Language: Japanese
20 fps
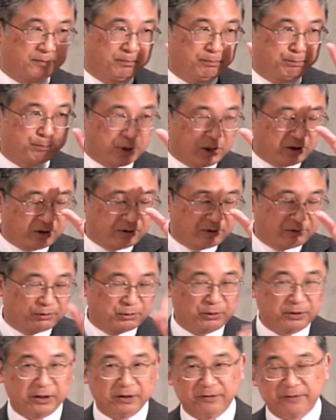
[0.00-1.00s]
ボーン
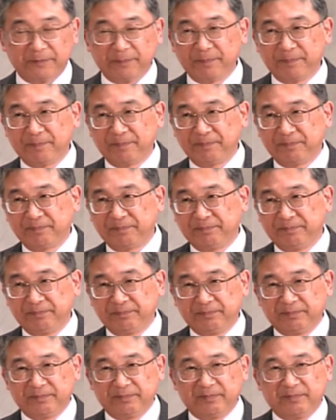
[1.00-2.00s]
と起きる
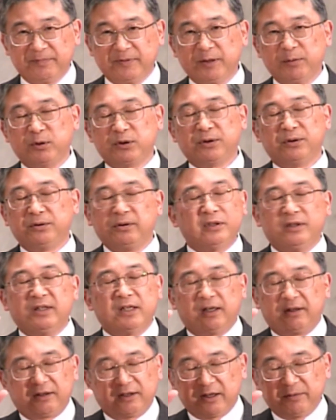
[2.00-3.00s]
でもその時にい
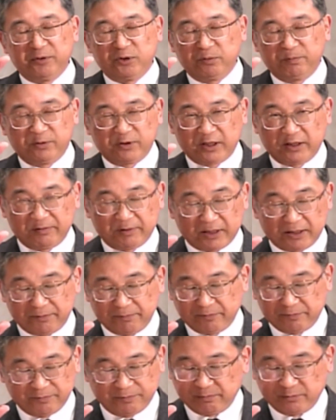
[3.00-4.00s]
や神のプラン
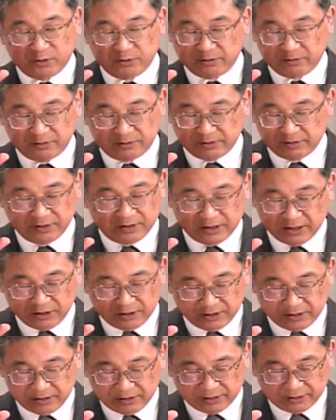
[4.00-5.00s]
はもうい
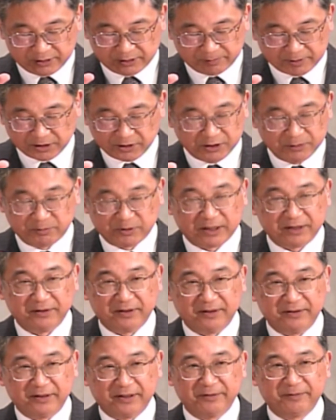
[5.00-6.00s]
い素晴らしいプラン
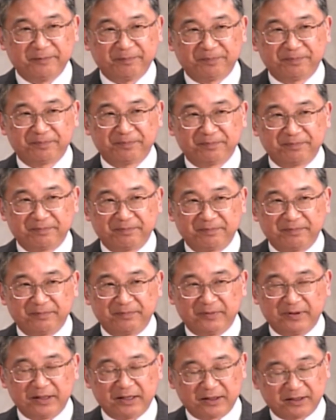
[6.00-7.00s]
なんだと
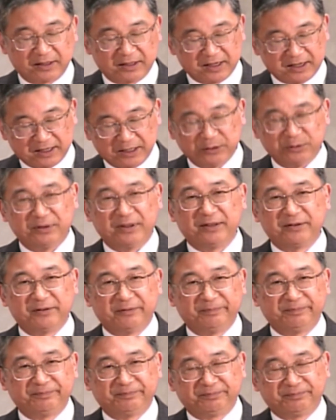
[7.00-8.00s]
なかなかハードだと
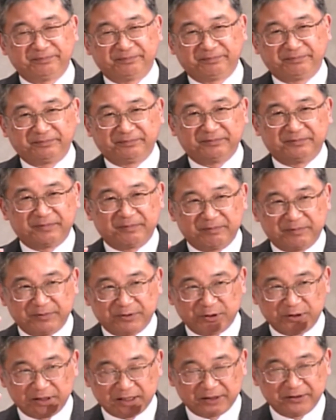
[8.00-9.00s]

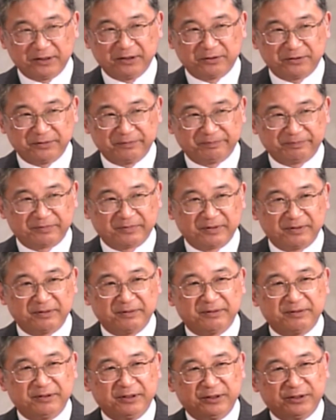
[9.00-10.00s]
それやっていく
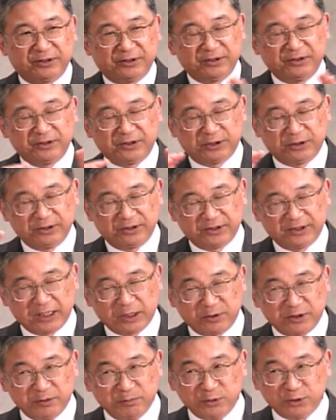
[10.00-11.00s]
で素
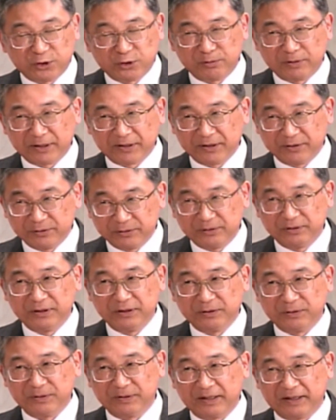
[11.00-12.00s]
直に報われるって
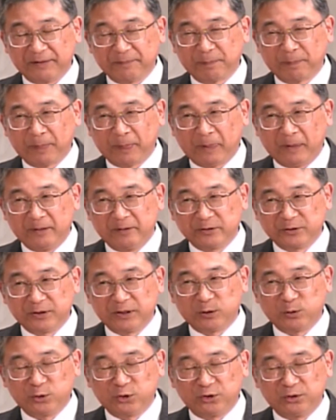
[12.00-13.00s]
いうふうなそういう
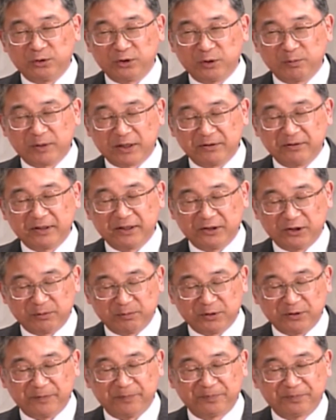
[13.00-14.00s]
ような時もあるけど
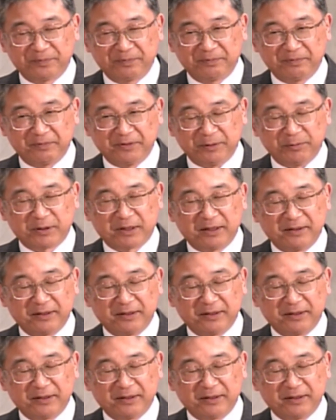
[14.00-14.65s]
もでも必